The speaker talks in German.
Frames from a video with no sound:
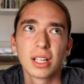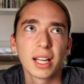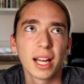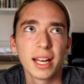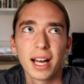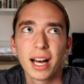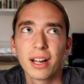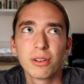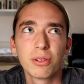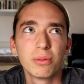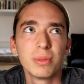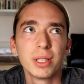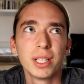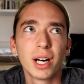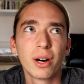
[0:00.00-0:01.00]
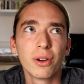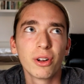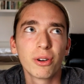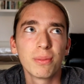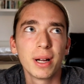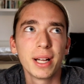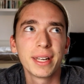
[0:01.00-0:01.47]
keine Ahnung, mir auch
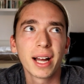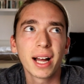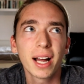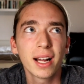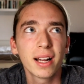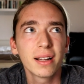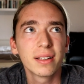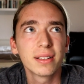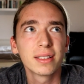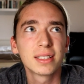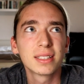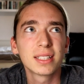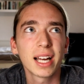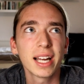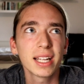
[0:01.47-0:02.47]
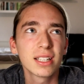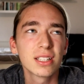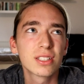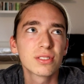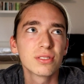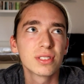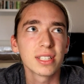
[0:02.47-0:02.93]
noch mal da Zeiten
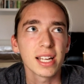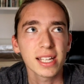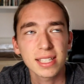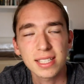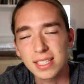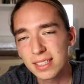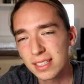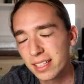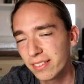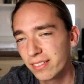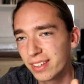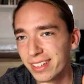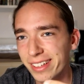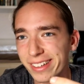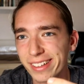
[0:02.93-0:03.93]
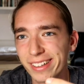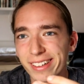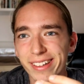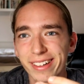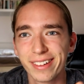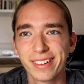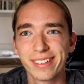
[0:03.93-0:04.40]
zu setzen, irgendwie
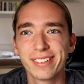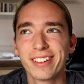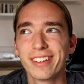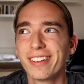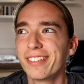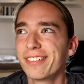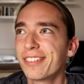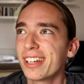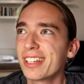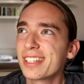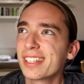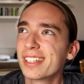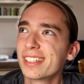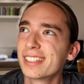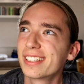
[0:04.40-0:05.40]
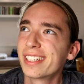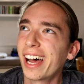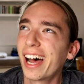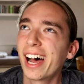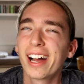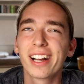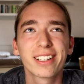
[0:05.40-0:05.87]
einen, einen äh, festen
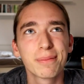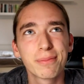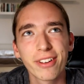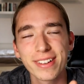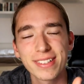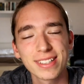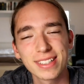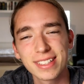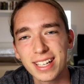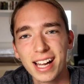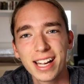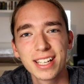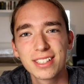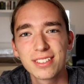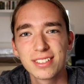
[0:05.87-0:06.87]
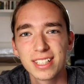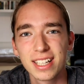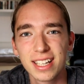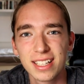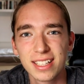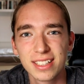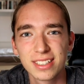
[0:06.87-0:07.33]
Tag, eine feste Zeit zu,
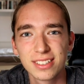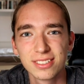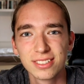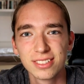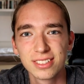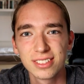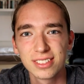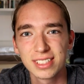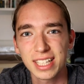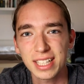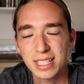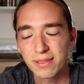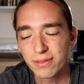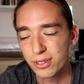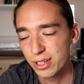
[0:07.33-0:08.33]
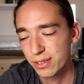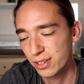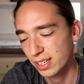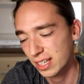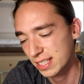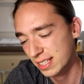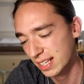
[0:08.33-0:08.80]
zu, zu setzen, wo ich
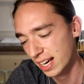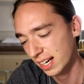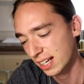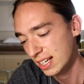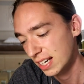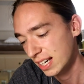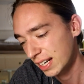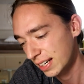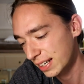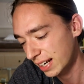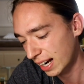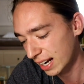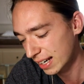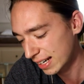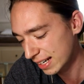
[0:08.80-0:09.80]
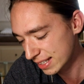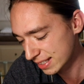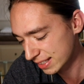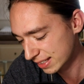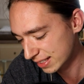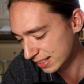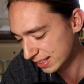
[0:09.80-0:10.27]
wirklich sage, da
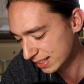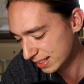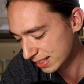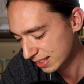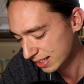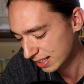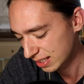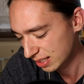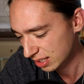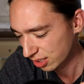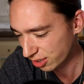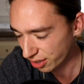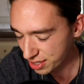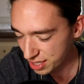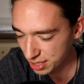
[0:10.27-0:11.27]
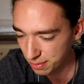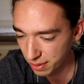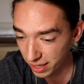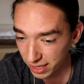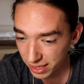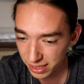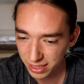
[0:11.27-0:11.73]
lese ich, könnte ich
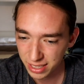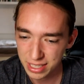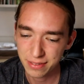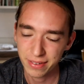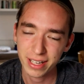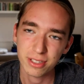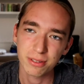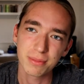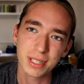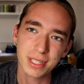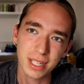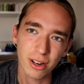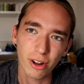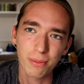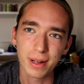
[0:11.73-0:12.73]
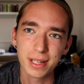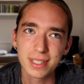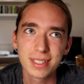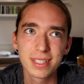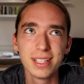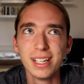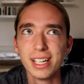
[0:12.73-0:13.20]
machen, das wäre so ein bisschen auch mein
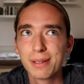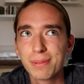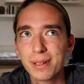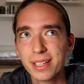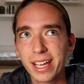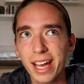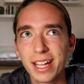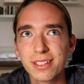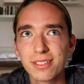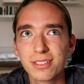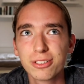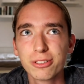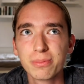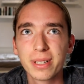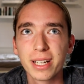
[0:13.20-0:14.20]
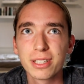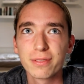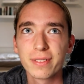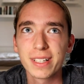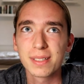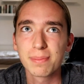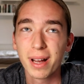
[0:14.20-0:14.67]
Stil. Ich bin gern so ein Typ, der
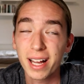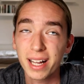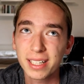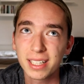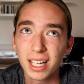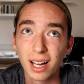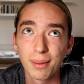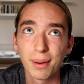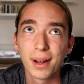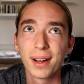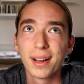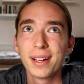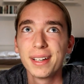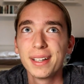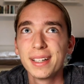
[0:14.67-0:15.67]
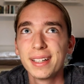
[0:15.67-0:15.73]
sowas macht, aber